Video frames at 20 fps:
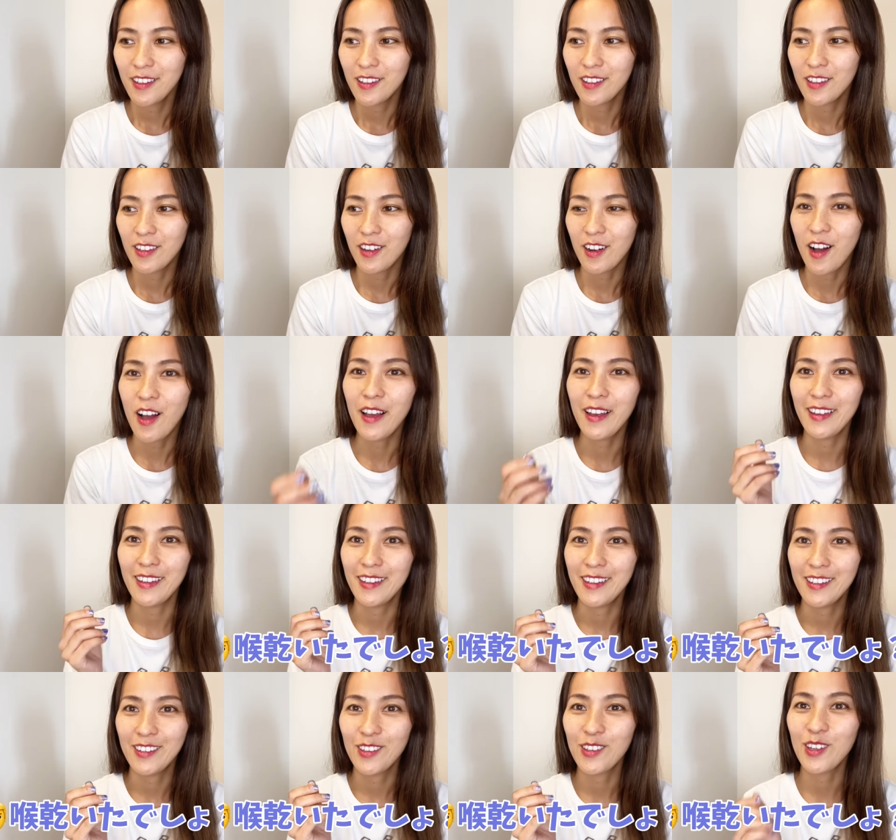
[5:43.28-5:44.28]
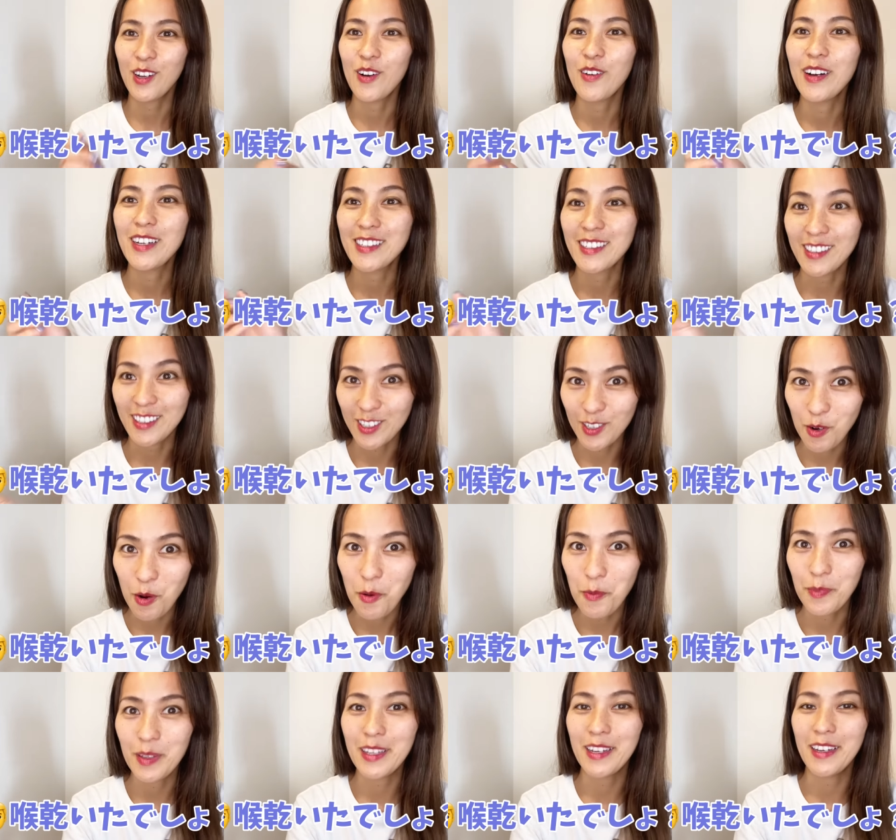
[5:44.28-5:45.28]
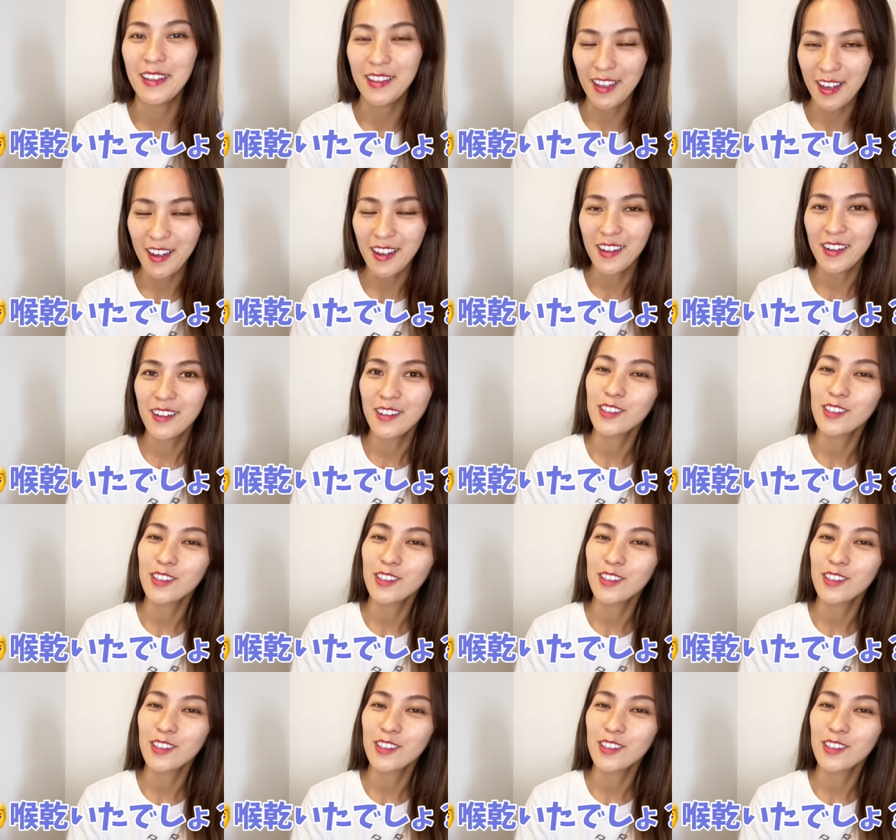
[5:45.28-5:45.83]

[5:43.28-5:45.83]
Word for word: なんかはい、喉乾いたでしょみたいな